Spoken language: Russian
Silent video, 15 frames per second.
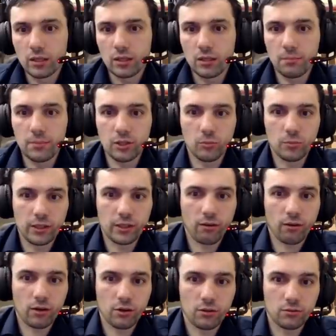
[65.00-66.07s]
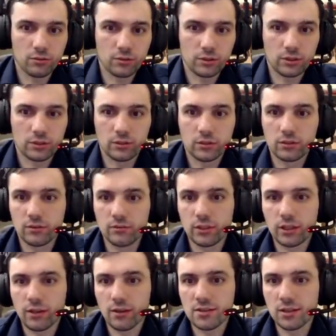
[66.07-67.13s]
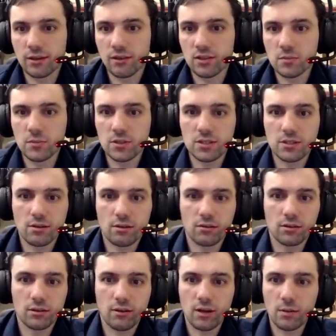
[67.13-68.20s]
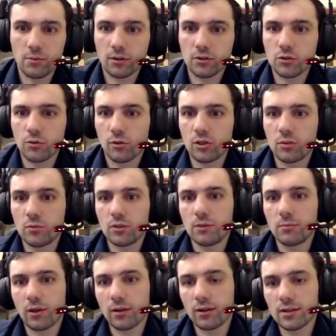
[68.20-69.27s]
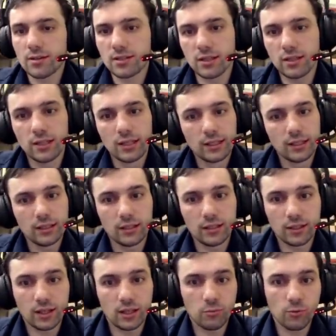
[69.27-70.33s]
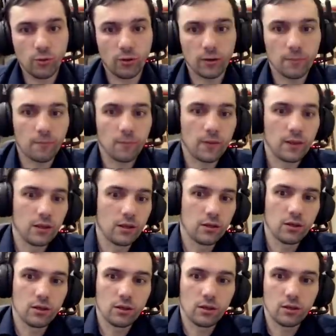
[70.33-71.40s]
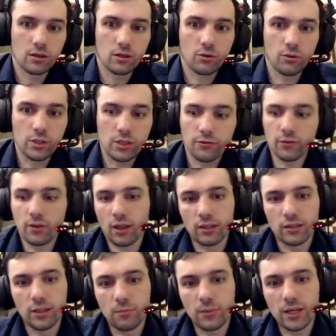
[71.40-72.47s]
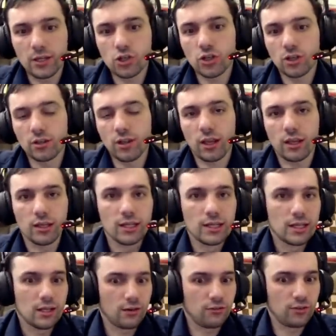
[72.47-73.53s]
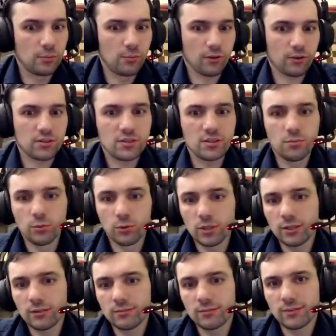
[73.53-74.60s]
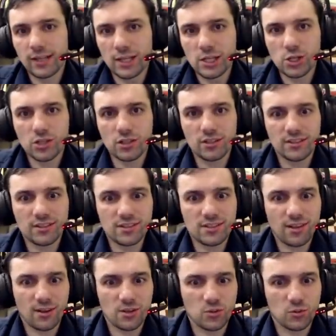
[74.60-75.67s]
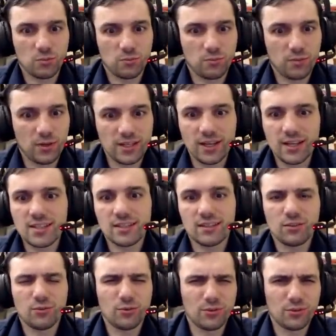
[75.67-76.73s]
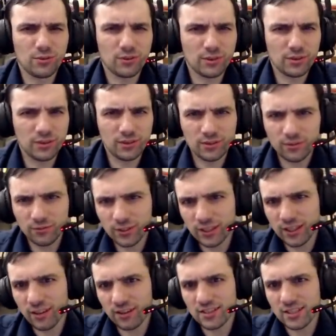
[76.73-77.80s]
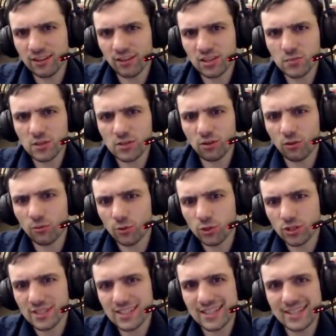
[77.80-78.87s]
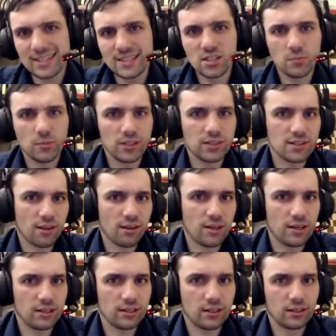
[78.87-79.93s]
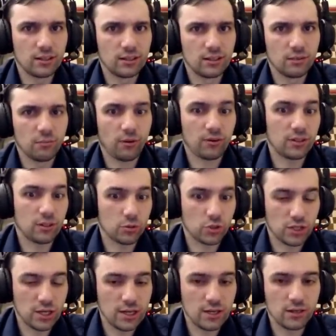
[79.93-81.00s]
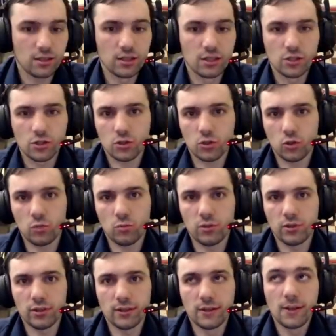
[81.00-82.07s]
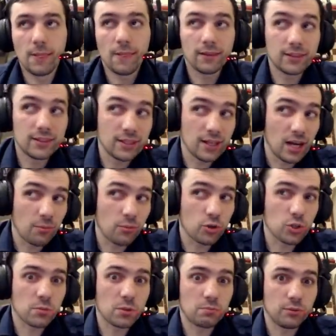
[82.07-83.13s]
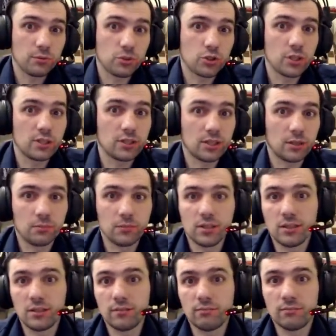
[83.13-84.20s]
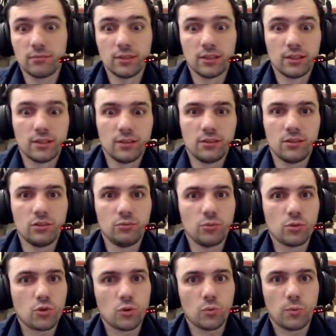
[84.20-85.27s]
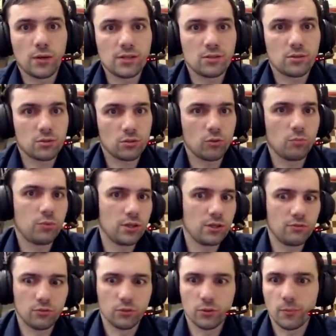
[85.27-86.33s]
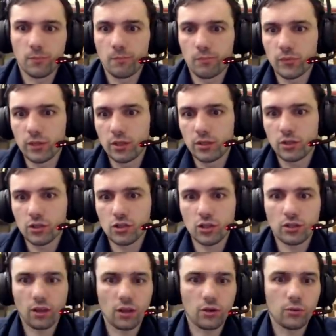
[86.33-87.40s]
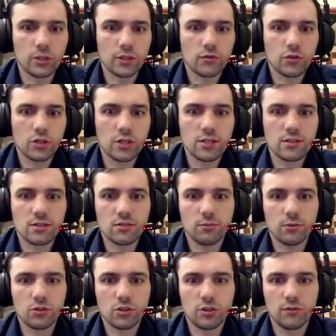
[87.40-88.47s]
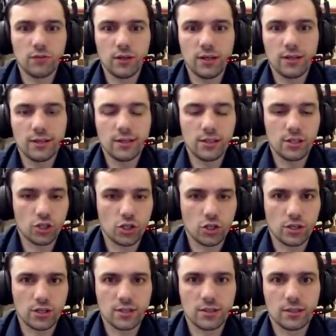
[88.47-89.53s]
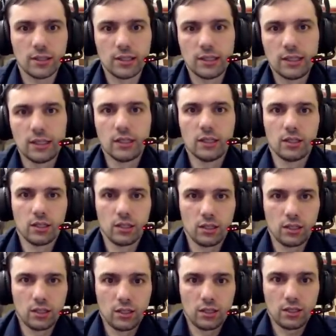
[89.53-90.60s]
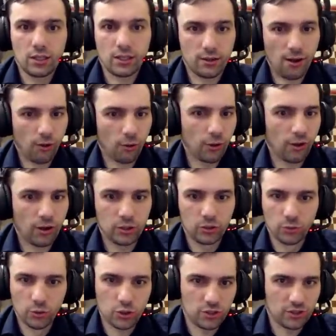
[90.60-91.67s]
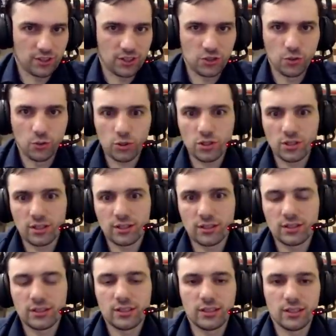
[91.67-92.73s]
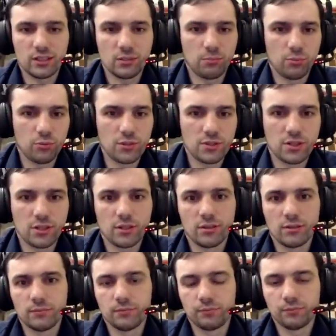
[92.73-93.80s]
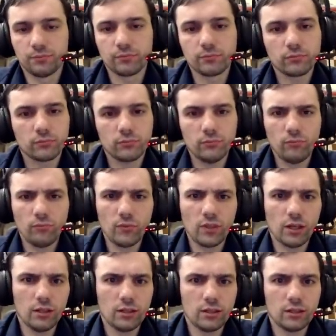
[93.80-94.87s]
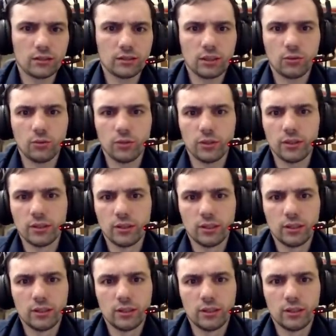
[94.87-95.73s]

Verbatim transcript: Белыми играл э, венгерский гроссмейстер Рапор, черными американский Накамура. Конь f3, d5, g3. Выбор дебюта, конечно, сразу понятен. Э, венгерский гроссмейстер хочет сойти с магистральных продолжений, чтобы, да, может быть, получить там не лучшую позицию, но боевую. g3, конь f6, слон g2, e6. Хикару играет очень надежно. Это путь а, такой